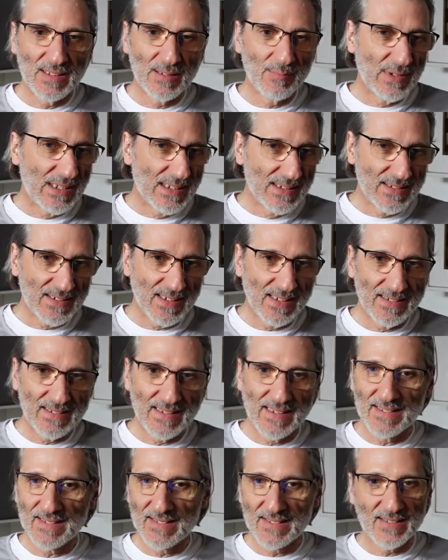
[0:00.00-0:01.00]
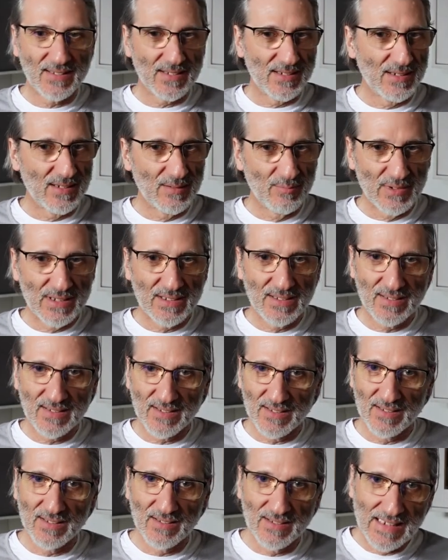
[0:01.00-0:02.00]
im Internet äh, mit
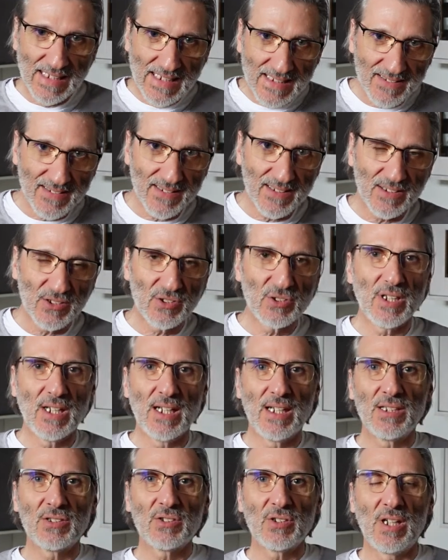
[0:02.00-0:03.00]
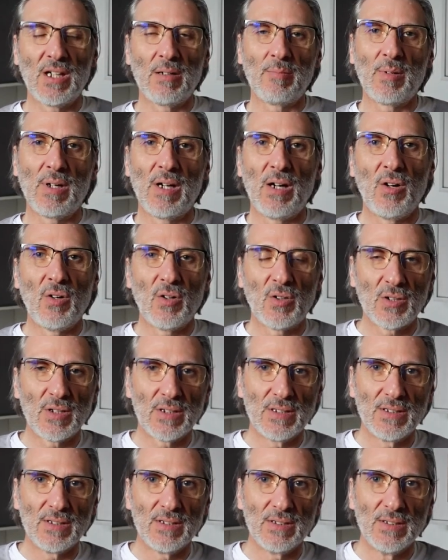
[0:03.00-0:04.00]
äh, Leserecherche, aber
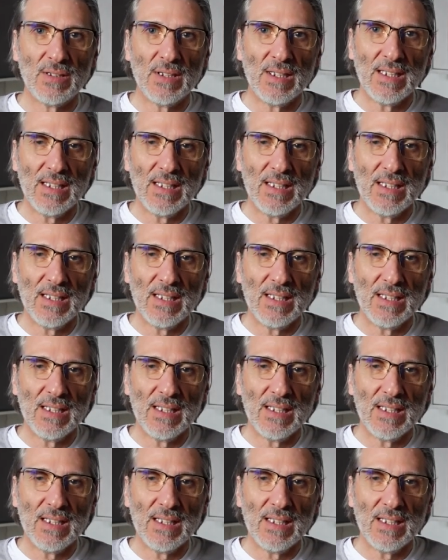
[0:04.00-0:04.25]
auch äh,